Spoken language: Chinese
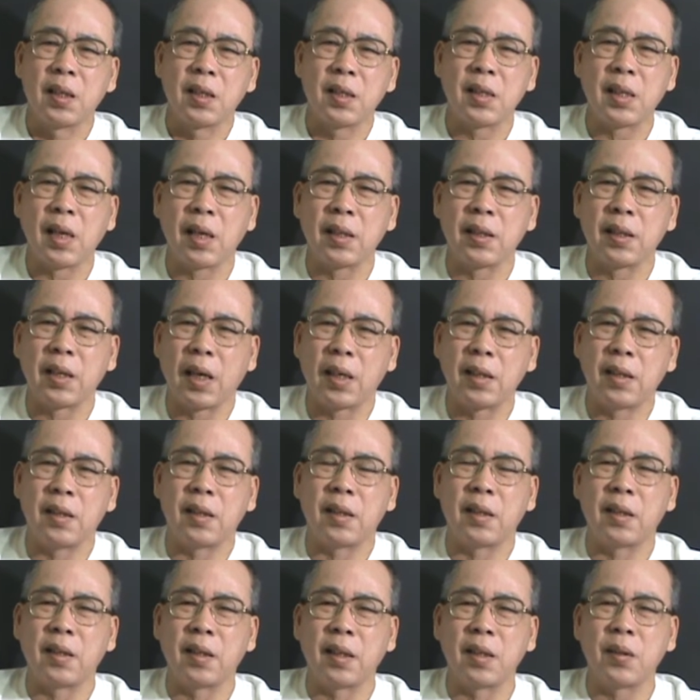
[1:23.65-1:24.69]
上一代的
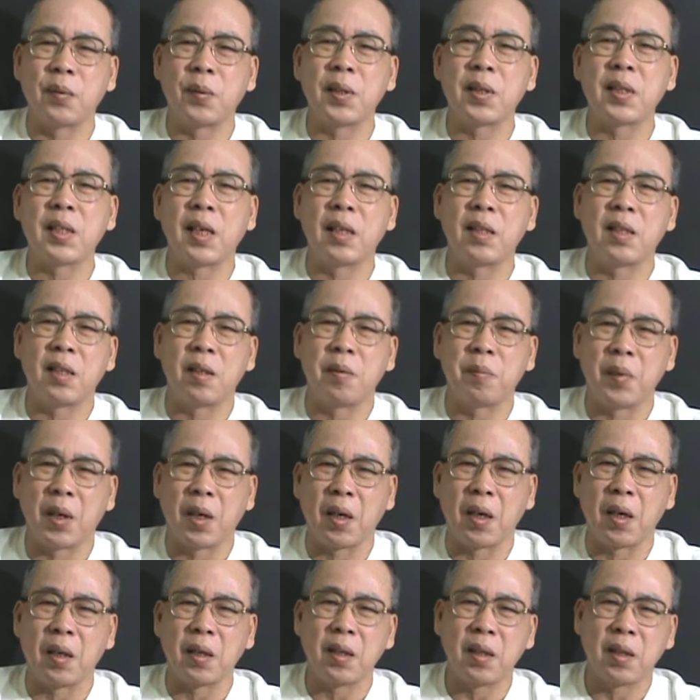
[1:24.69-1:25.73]
人哈，因为战争嘛
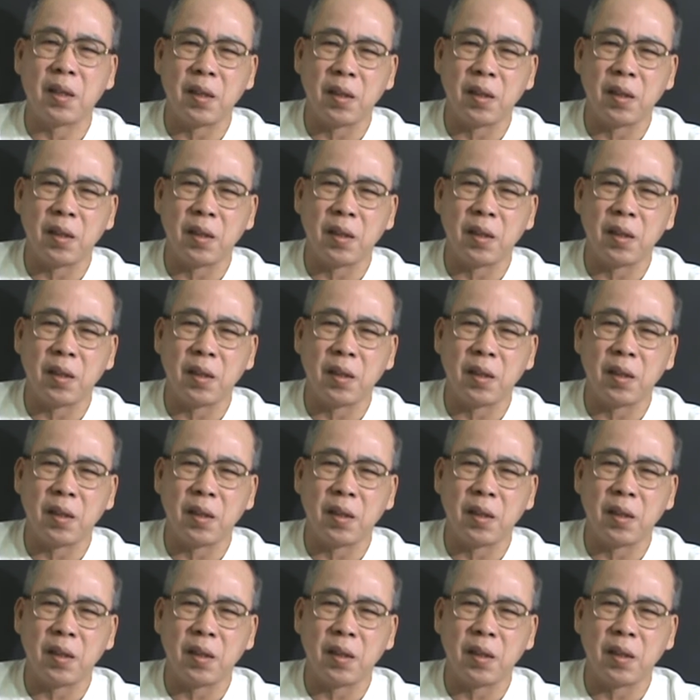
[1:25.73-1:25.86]
哈，